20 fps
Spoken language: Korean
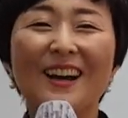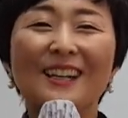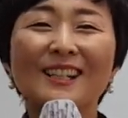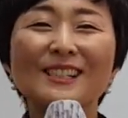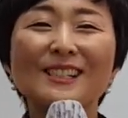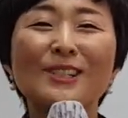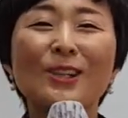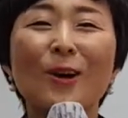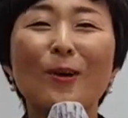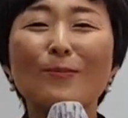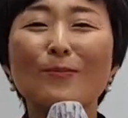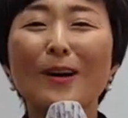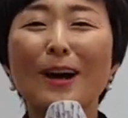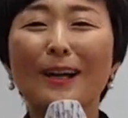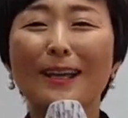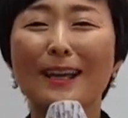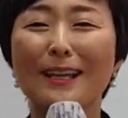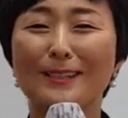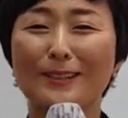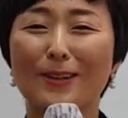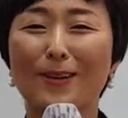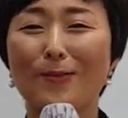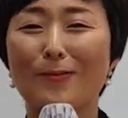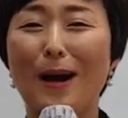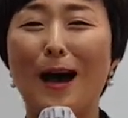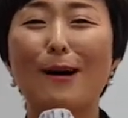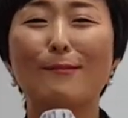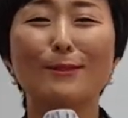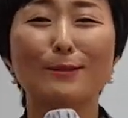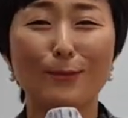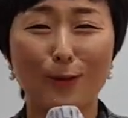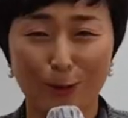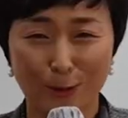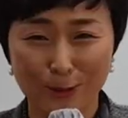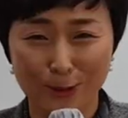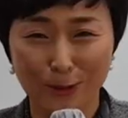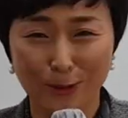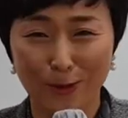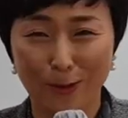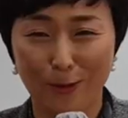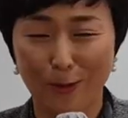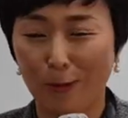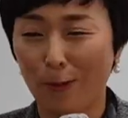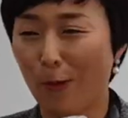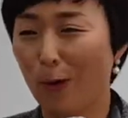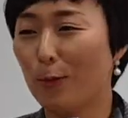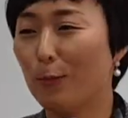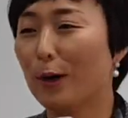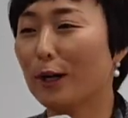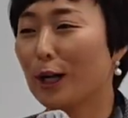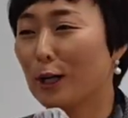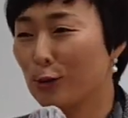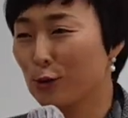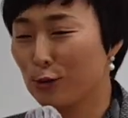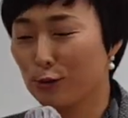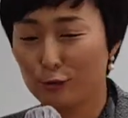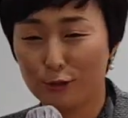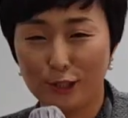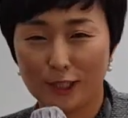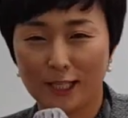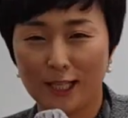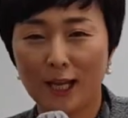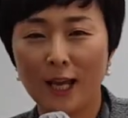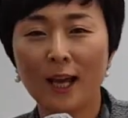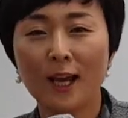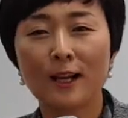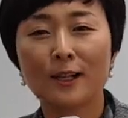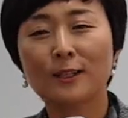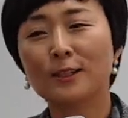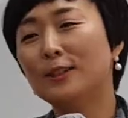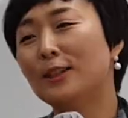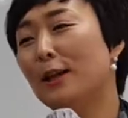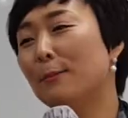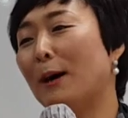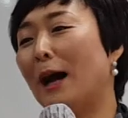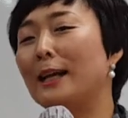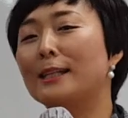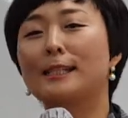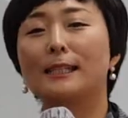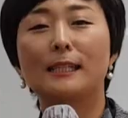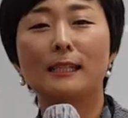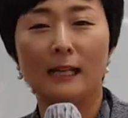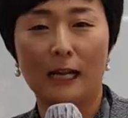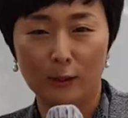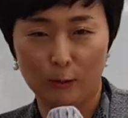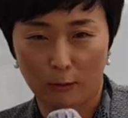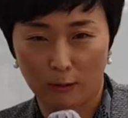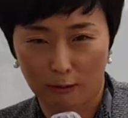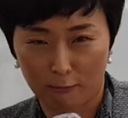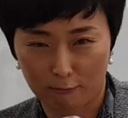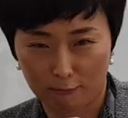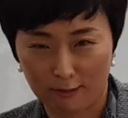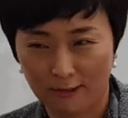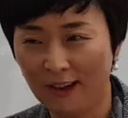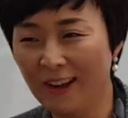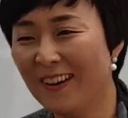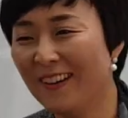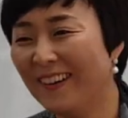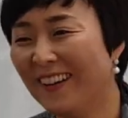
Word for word: 그 천막에서 밥을 먹었어요. 얼마나 추운지. 근데 맛있긴 하더라고요.